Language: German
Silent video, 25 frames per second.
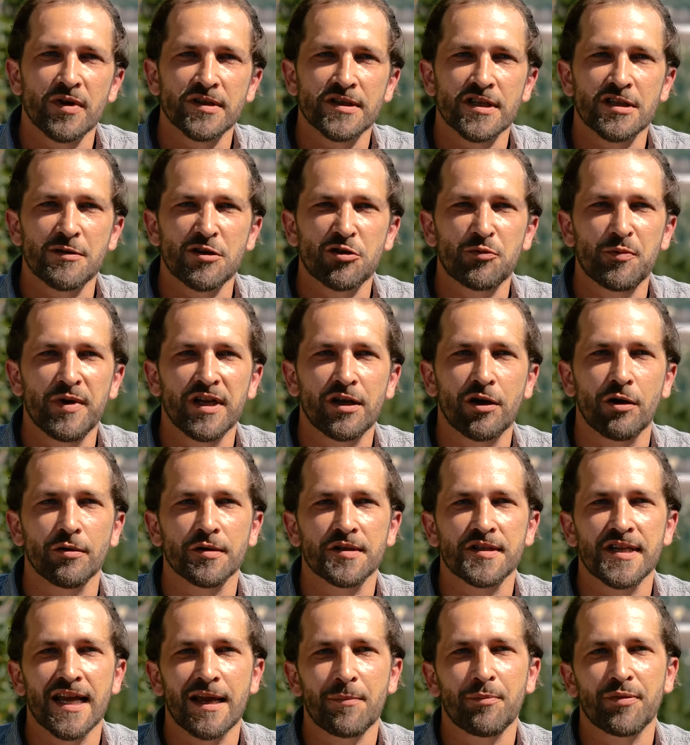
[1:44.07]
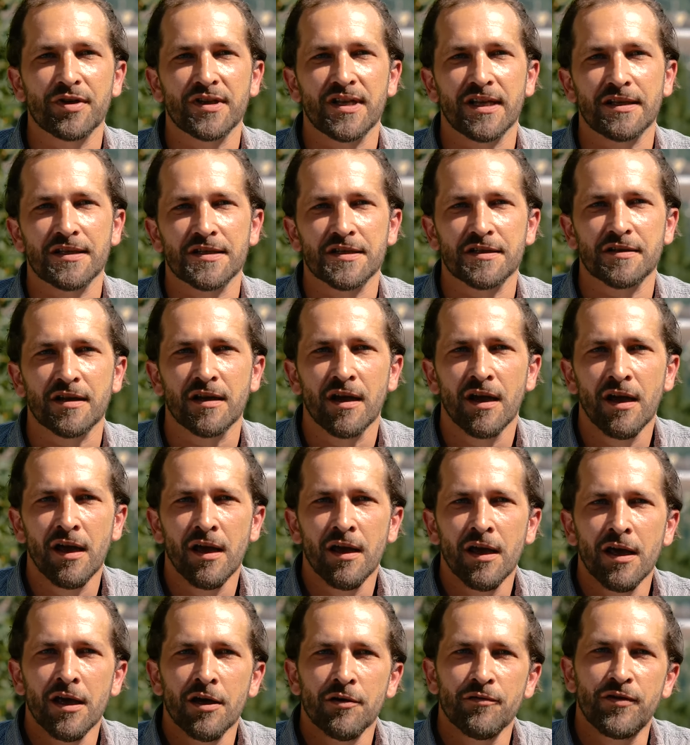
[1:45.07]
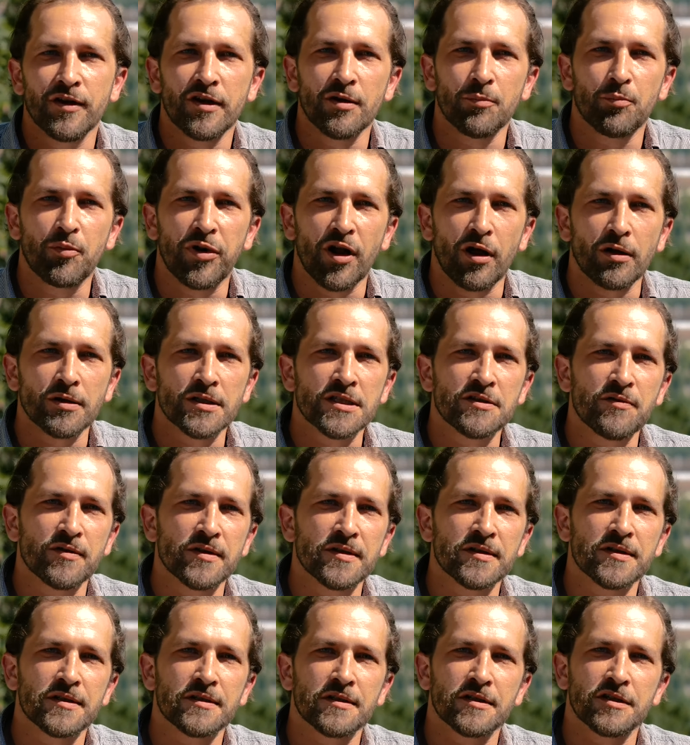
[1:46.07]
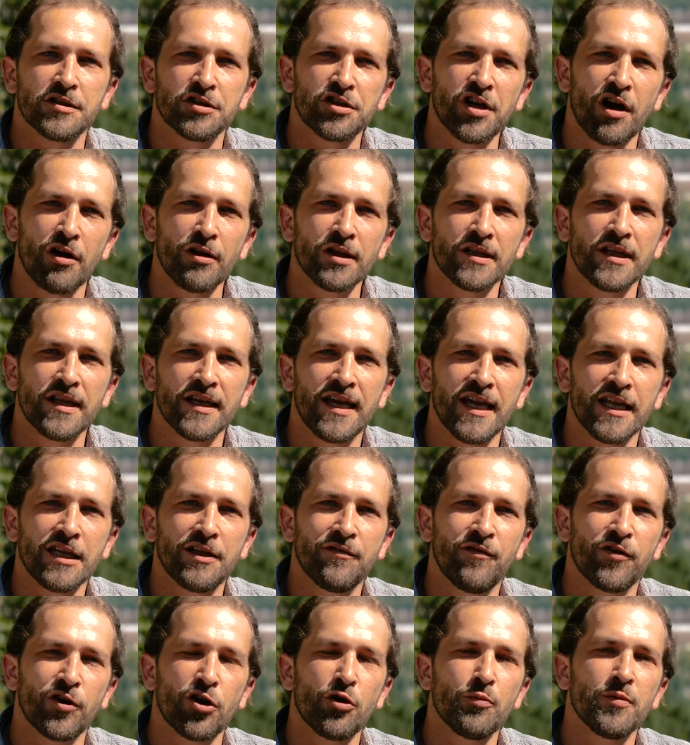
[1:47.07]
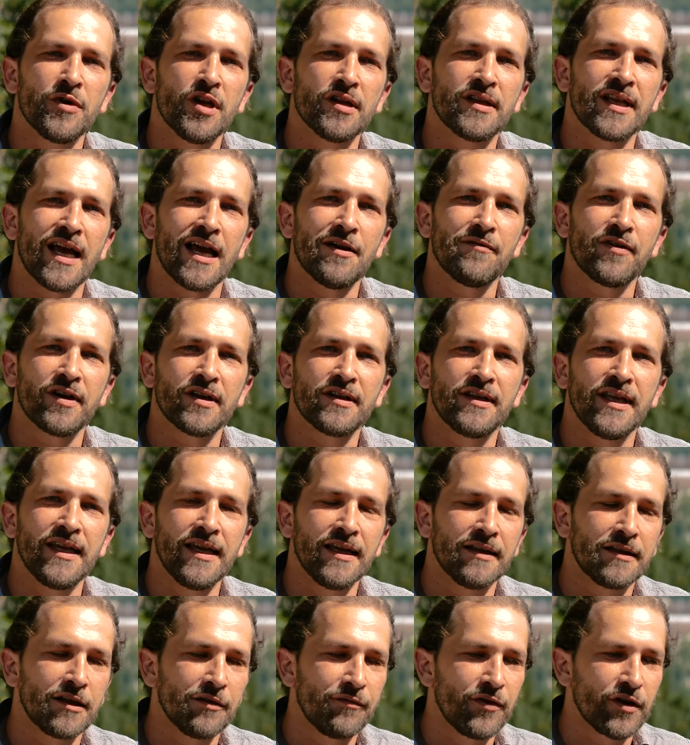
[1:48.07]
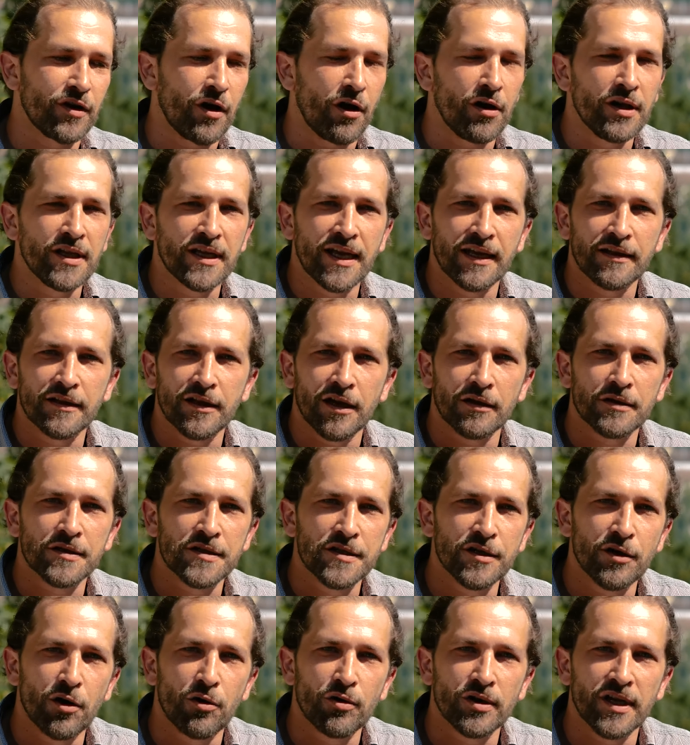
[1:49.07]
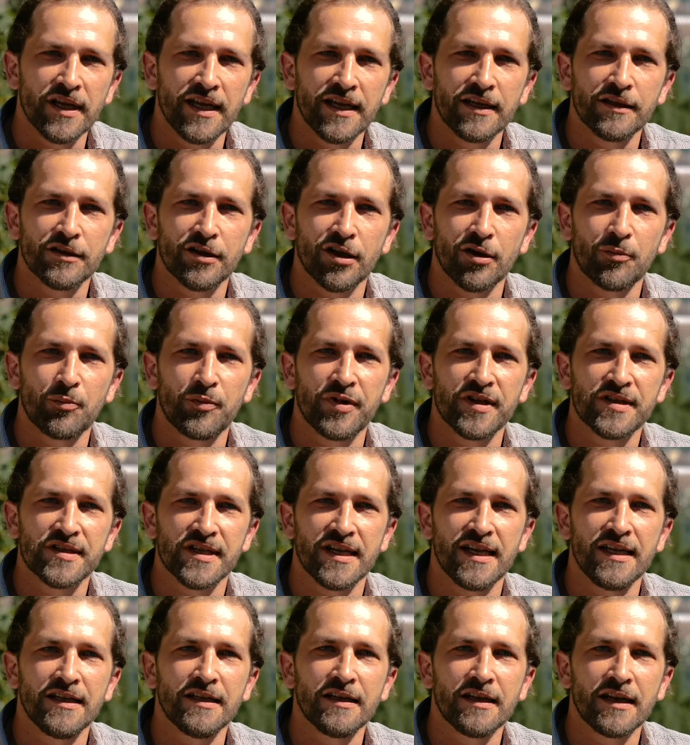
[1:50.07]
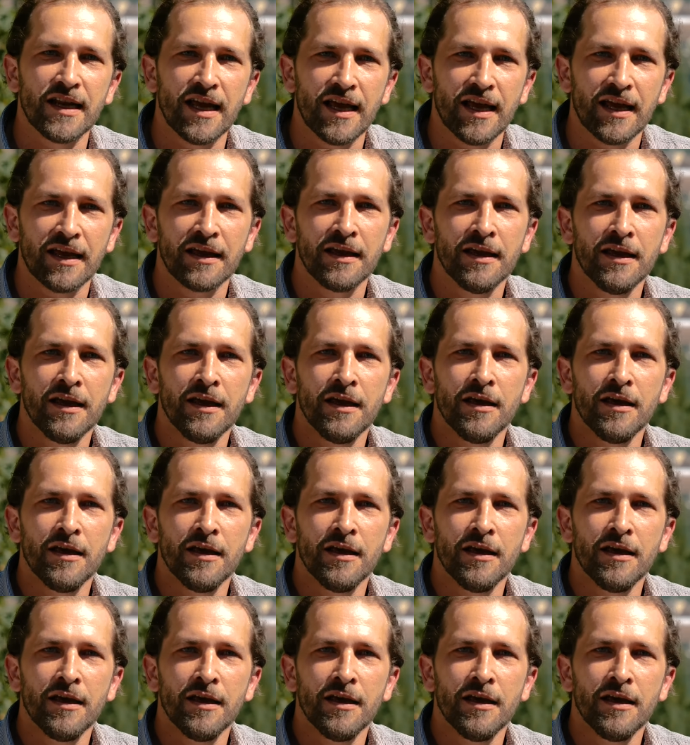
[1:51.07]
Also zum Beispiel Konzept jetzt für einen Platz, was es zu gestalten gibt, warum nicht einfach dort für alle Generationen irgendetwas reinnehmen